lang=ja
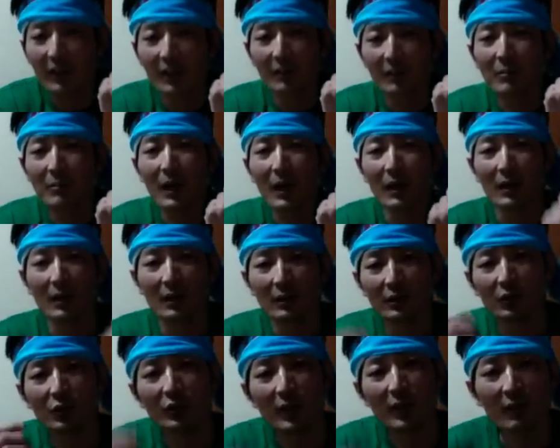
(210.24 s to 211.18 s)
まあ、
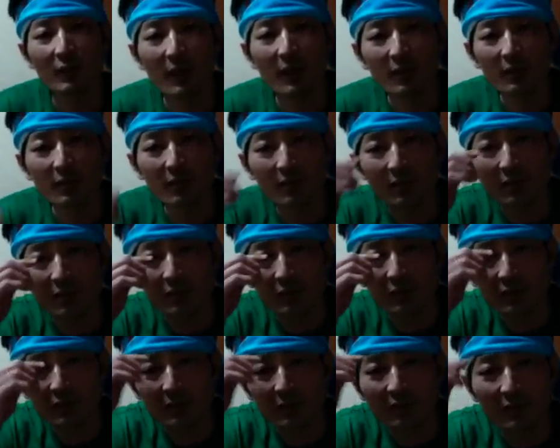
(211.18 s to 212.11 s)
女性のあの、
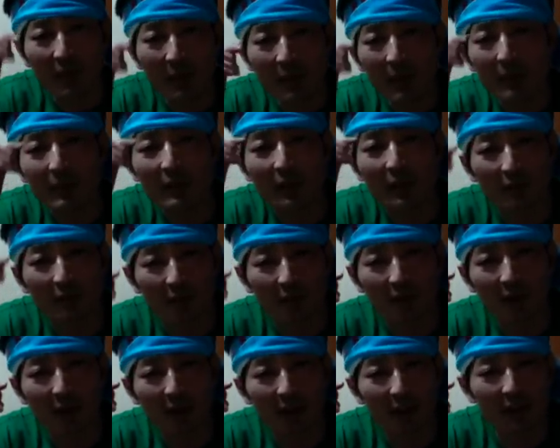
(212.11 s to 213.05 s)
二重まぶた
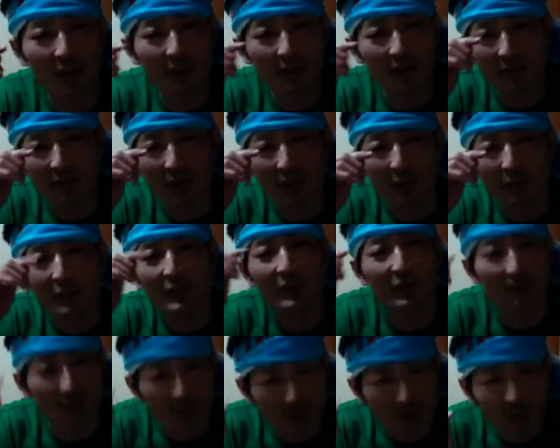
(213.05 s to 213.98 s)
のアイ、アイプチ
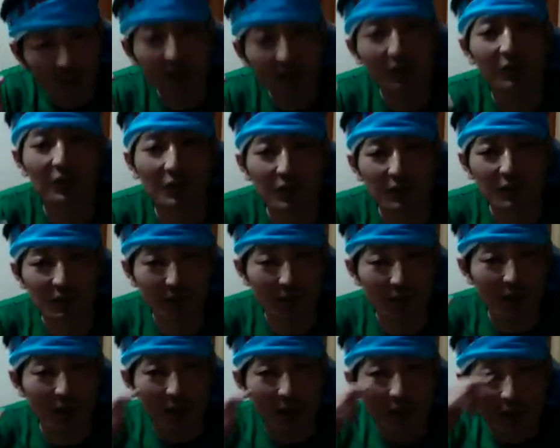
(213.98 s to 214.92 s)
情ですかね。あれと一緒ですよ。
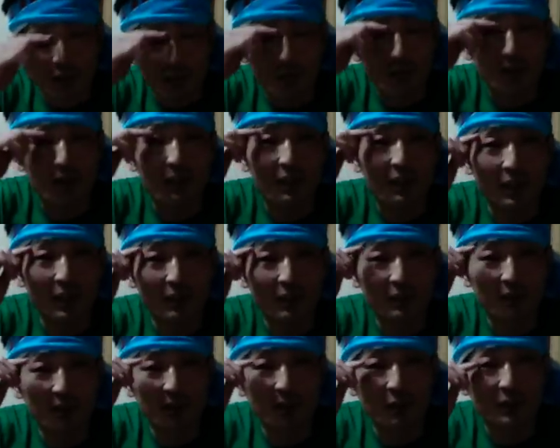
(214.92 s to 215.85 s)
こうやってやって
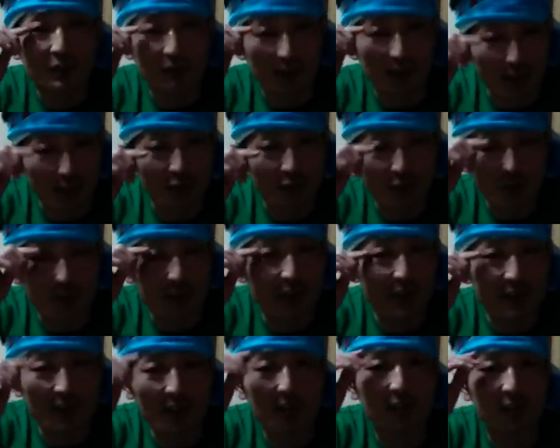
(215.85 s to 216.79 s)
癖をつける。乗り付
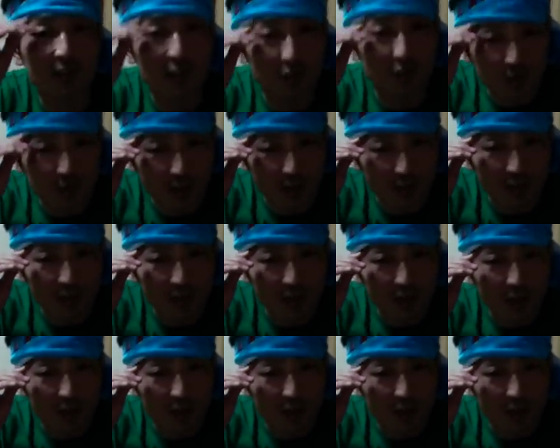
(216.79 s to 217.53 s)
けして癖をつける。